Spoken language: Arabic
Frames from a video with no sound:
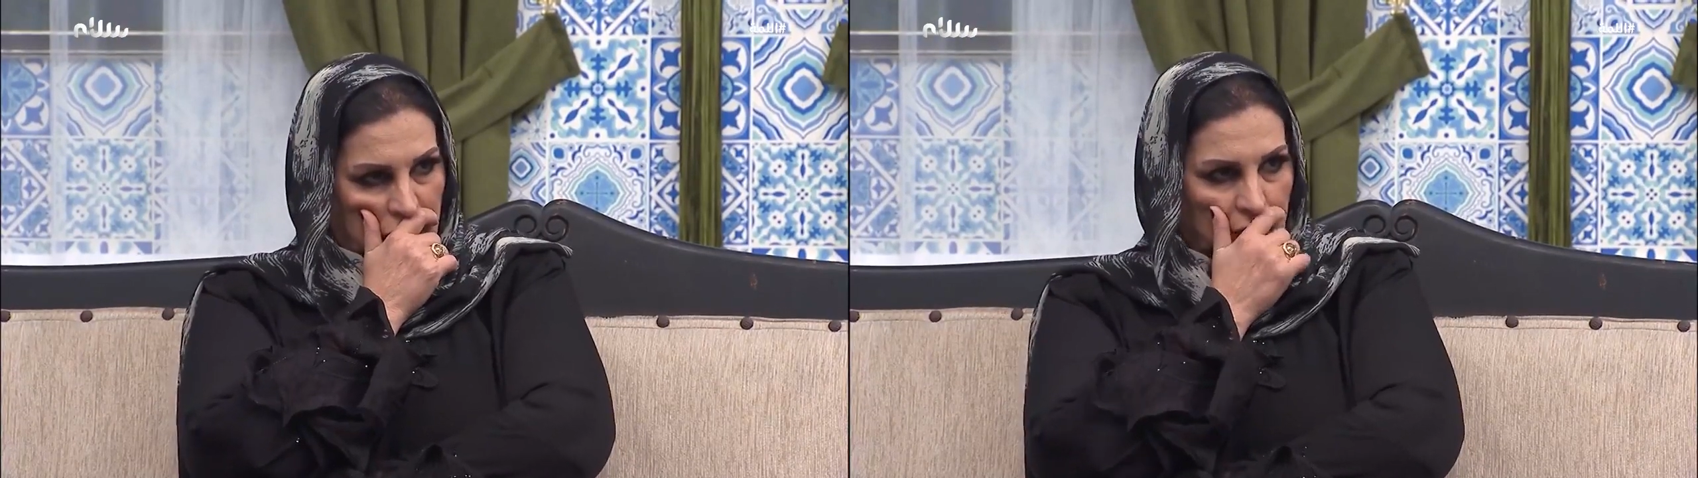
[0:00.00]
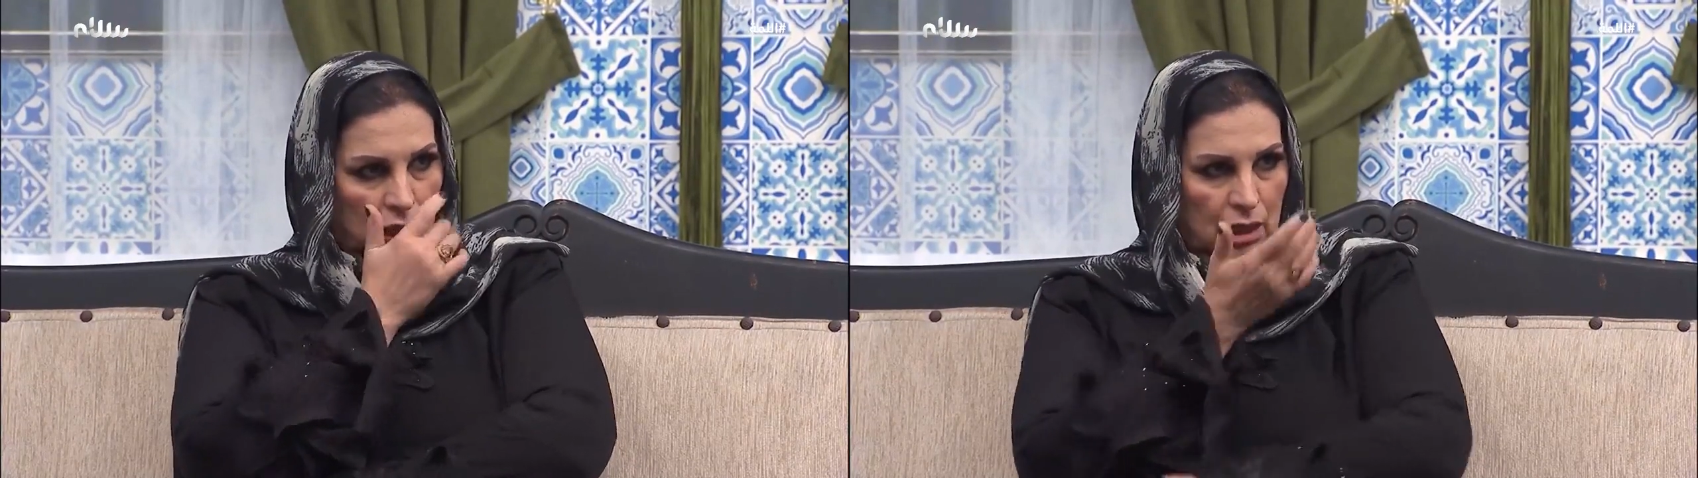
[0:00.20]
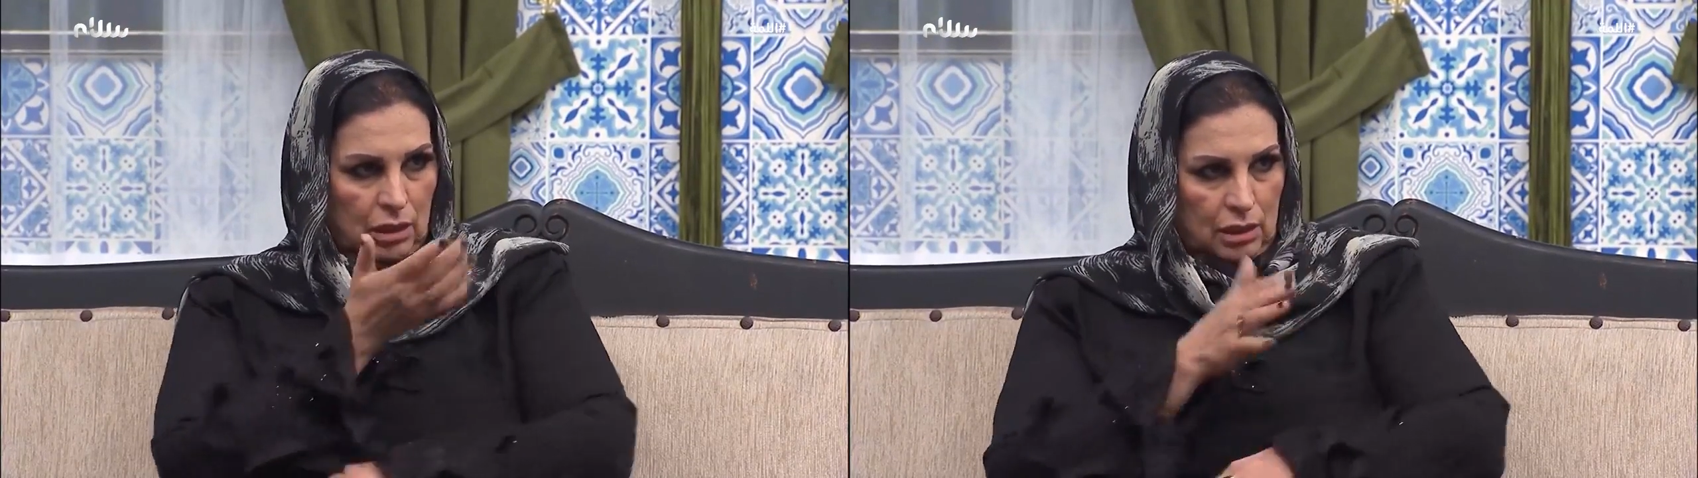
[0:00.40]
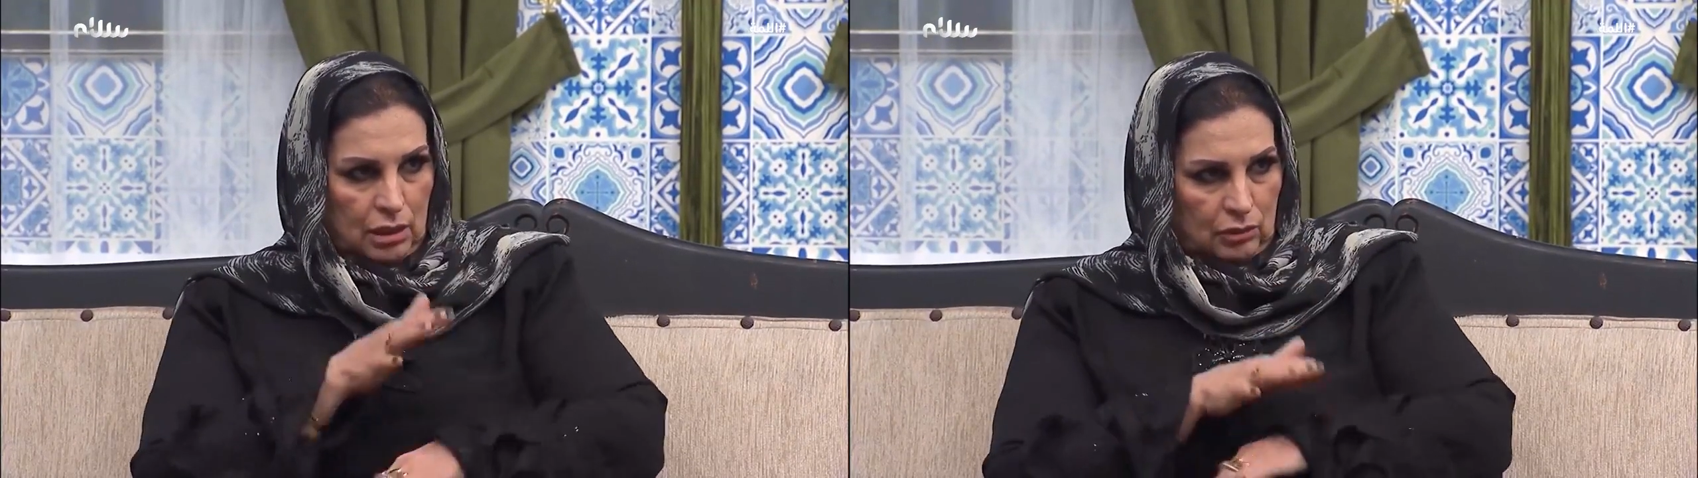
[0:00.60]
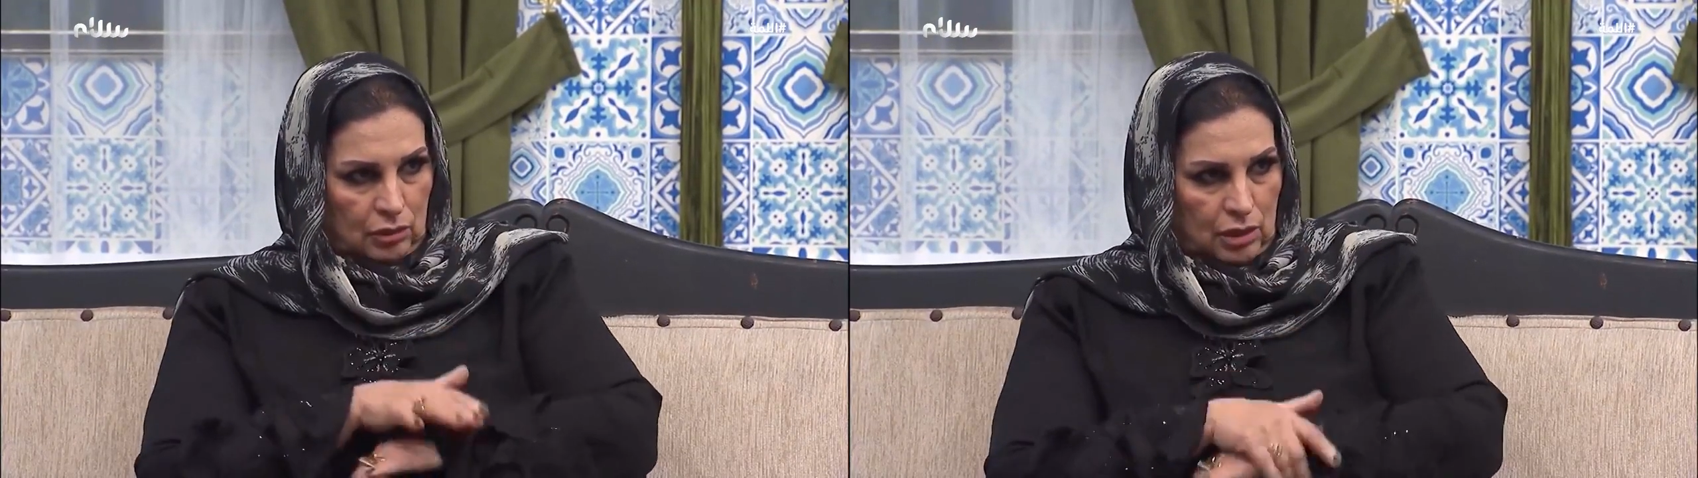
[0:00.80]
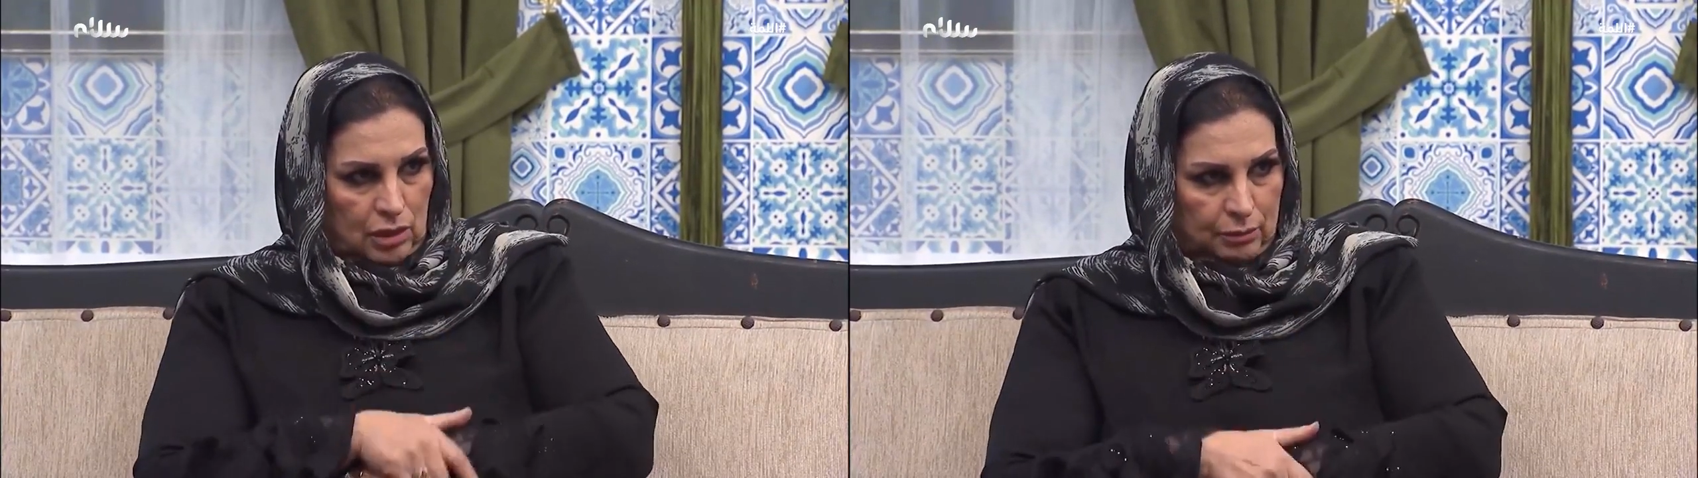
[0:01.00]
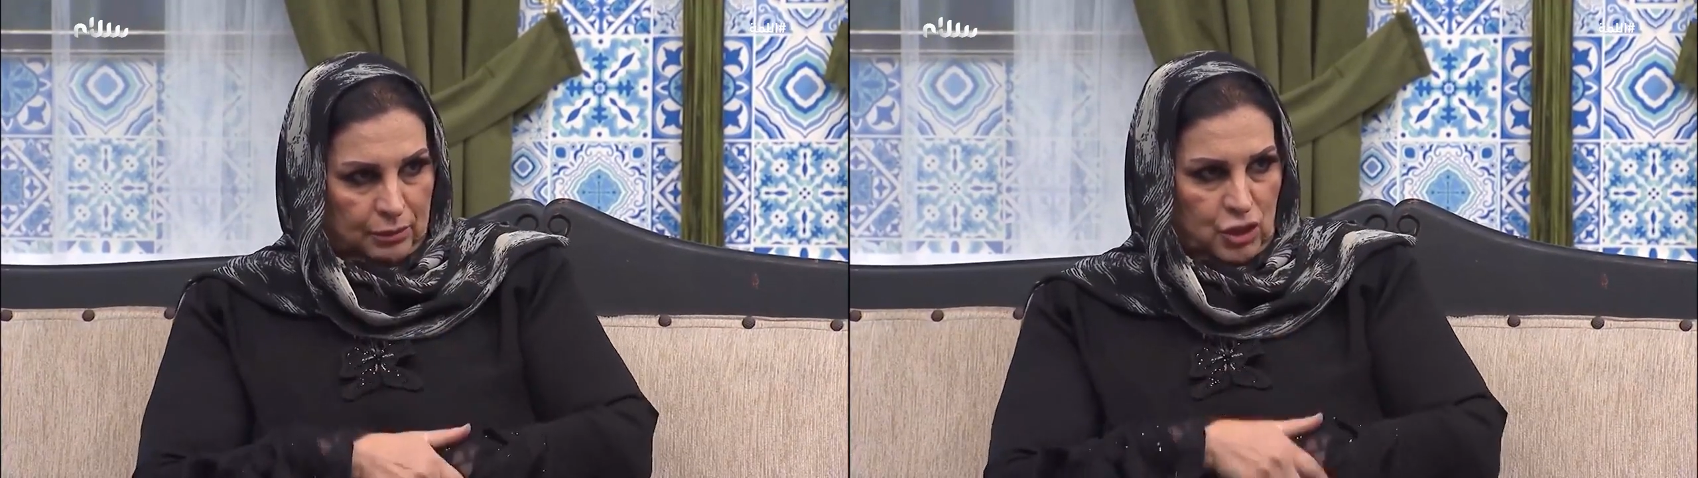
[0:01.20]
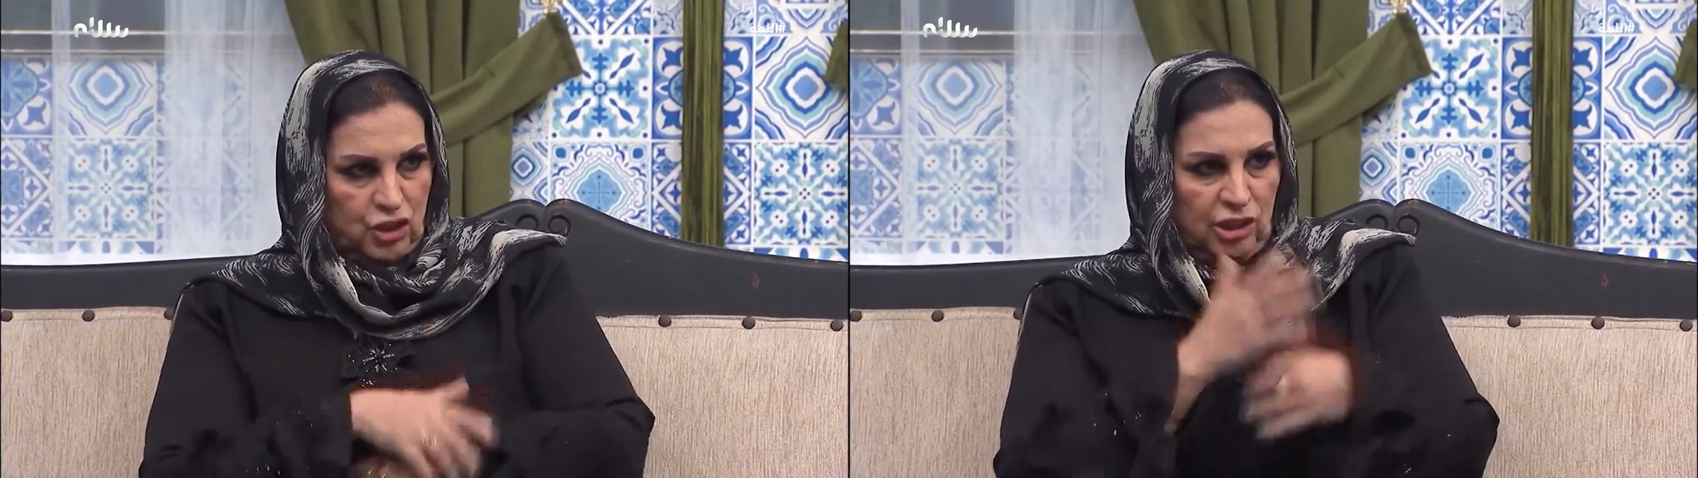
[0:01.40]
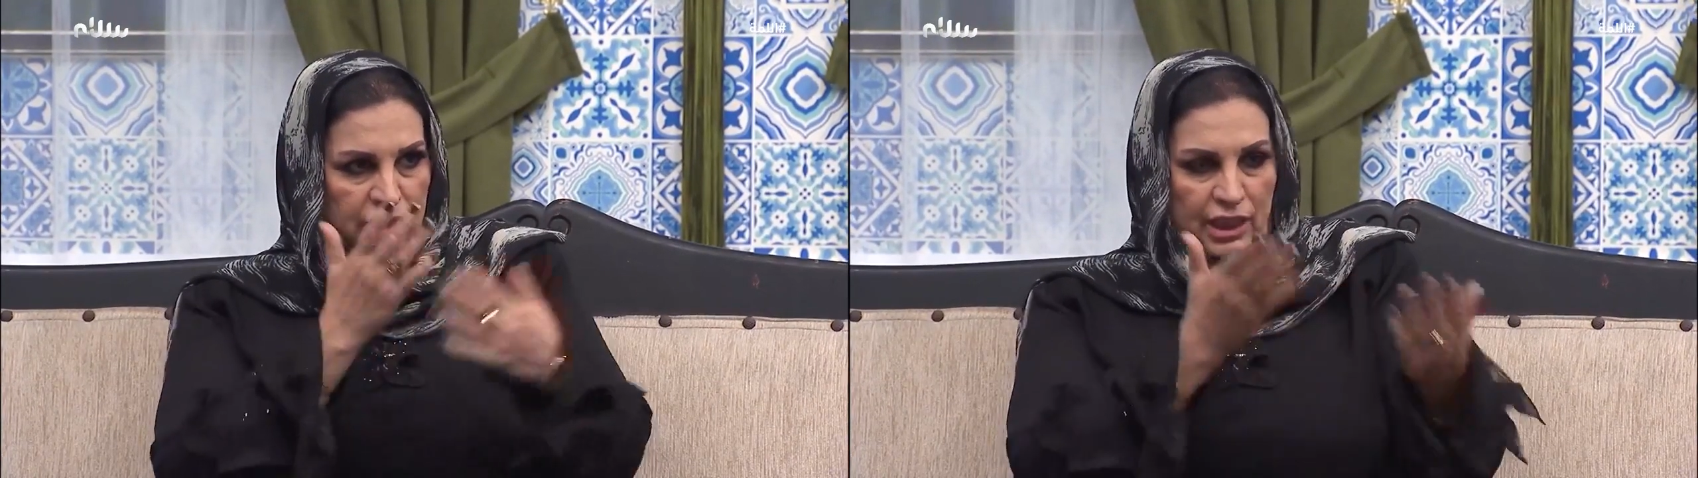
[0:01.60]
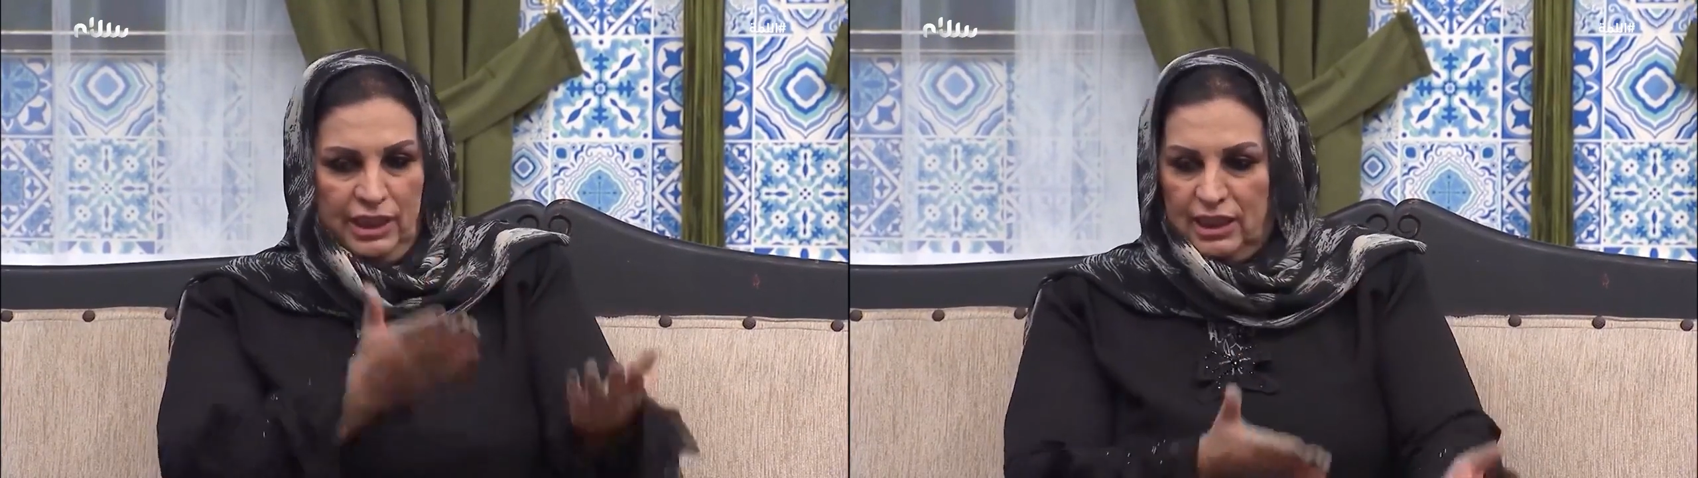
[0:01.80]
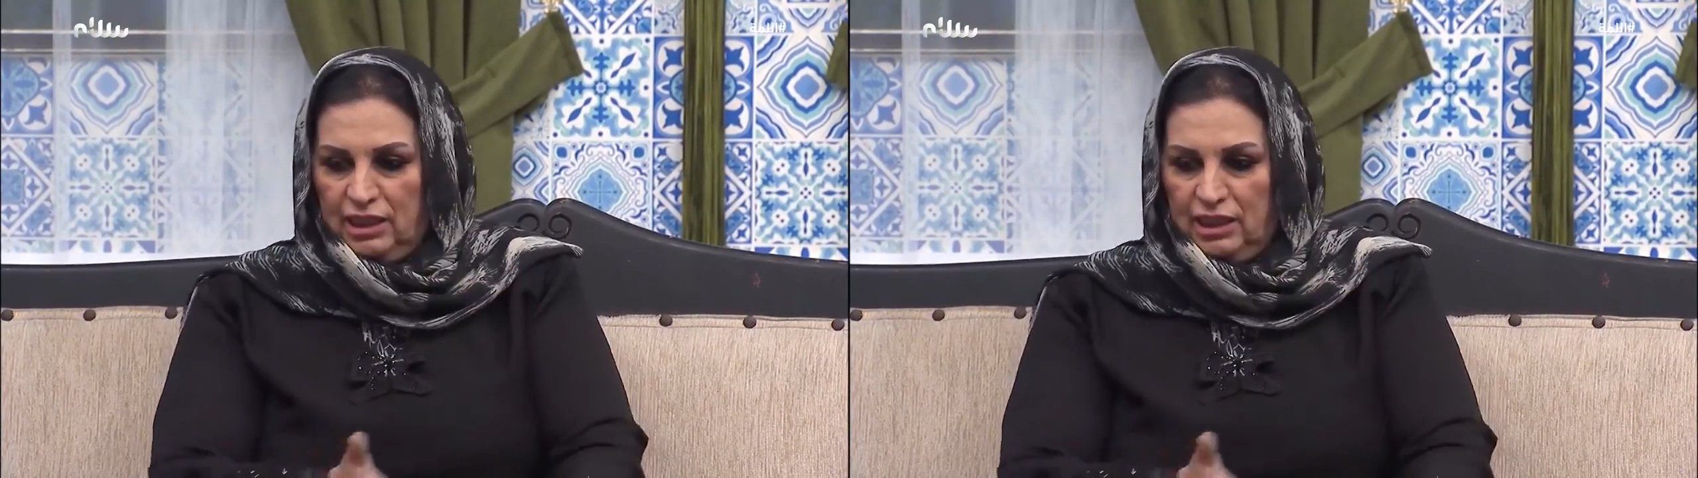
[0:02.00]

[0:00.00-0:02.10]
خيرك يا طيب ما شاء الله عليك